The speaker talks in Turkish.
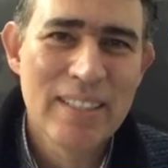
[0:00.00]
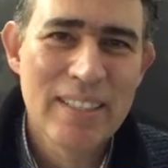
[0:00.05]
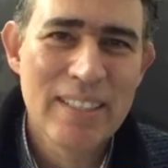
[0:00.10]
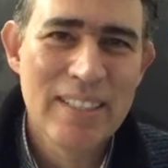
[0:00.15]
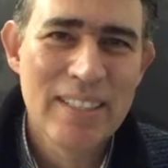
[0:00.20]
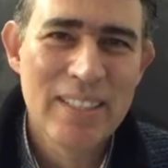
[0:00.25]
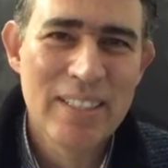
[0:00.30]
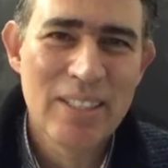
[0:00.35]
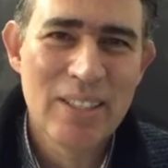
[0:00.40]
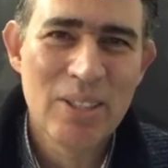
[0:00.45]
e,
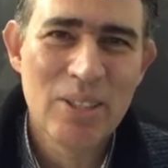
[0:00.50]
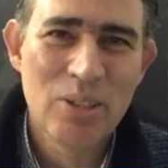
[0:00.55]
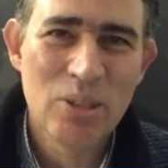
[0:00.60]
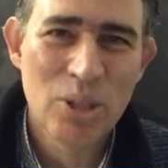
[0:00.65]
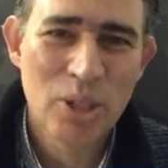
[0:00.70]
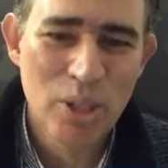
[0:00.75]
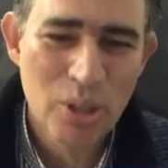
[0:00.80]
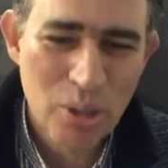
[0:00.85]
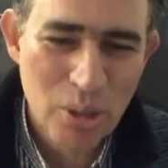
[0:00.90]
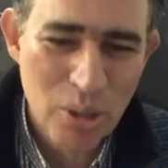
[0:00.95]

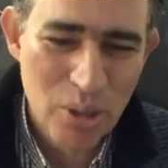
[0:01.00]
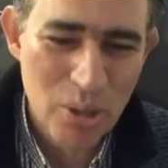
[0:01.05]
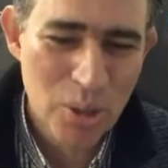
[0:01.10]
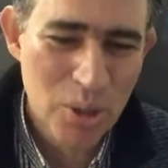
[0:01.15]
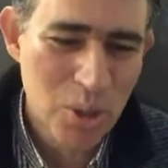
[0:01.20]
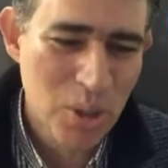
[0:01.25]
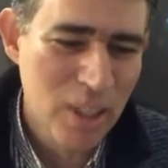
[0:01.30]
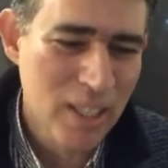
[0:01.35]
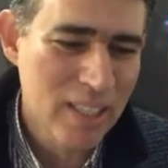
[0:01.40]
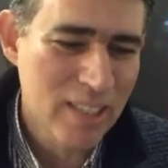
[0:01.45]
köy
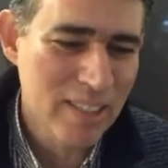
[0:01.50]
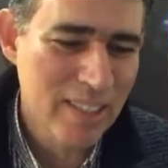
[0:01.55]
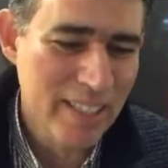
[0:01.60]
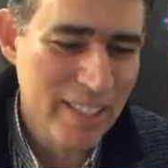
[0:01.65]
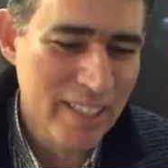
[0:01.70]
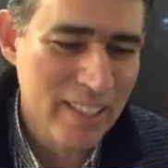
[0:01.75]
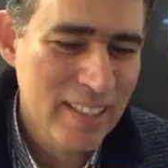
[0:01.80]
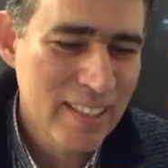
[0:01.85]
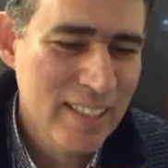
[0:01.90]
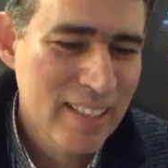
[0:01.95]

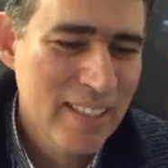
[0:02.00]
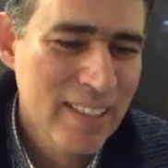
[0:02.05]
korucularına,